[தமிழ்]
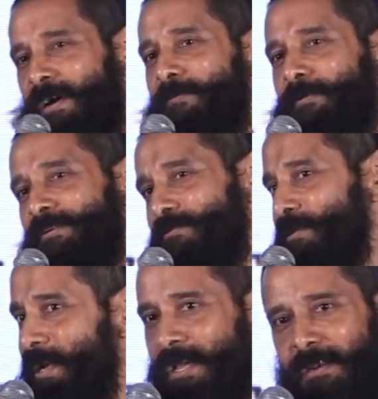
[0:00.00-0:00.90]

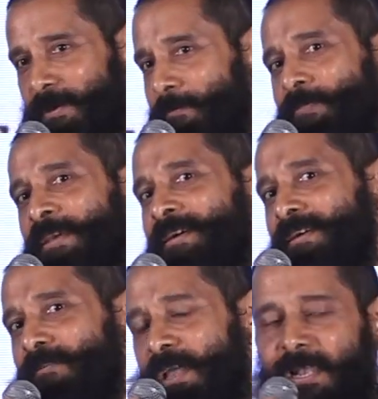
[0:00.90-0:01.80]
பாடுபட்டிருக்கோம் எல்லாருமே
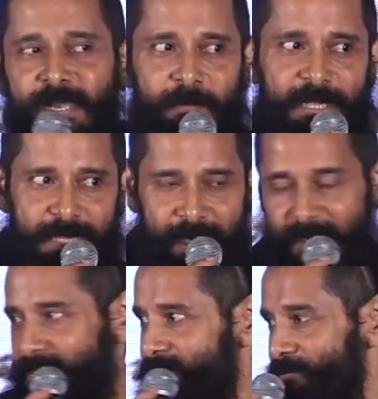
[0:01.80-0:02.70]
எல்லாருக்குமே
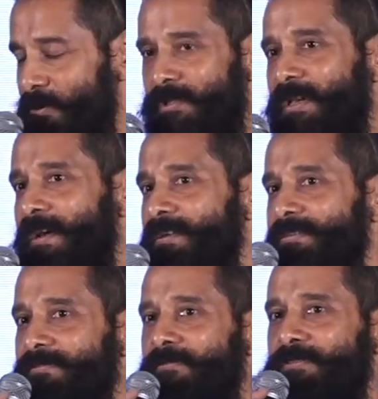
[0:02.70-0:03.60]
தேங்க்ஸ் டு ஆல் த
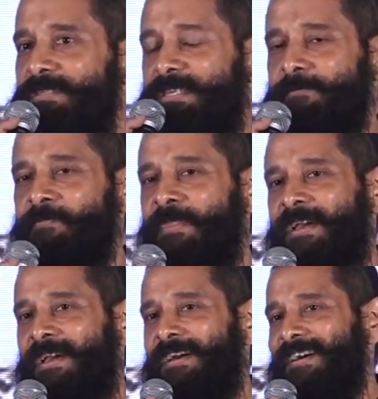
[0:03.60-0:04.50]
கைஸ் ஆன் த டீம்
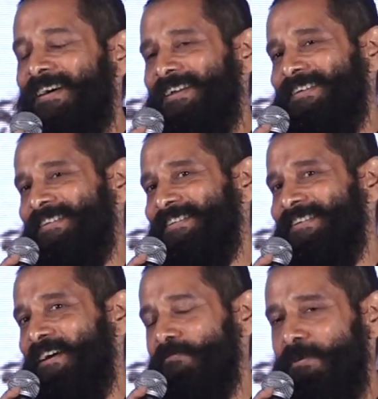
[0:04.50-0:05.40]
அண்ட்
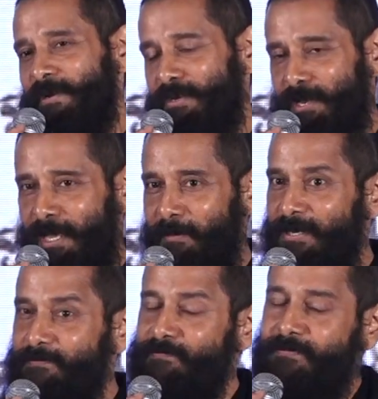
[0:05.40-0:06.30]
அவங்க மட்டும்
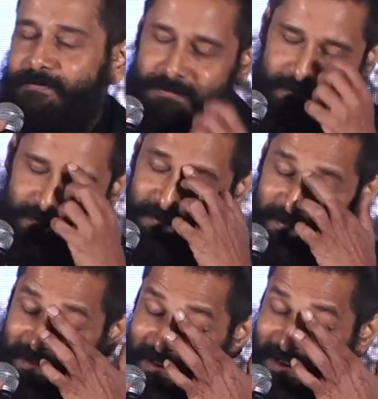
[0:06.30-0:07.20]
இல்லாமல்
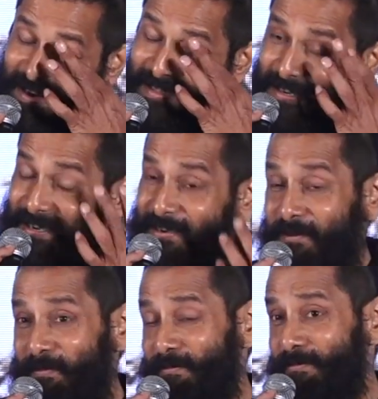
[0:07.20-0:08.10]
ஐ திங்க்
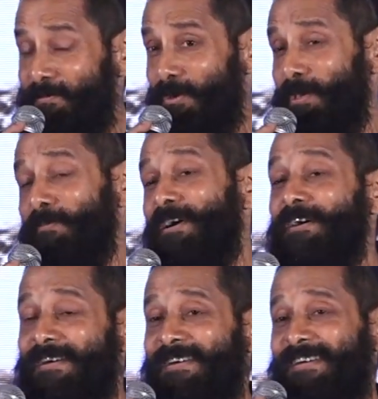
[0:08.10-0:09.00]
முக்கியமாக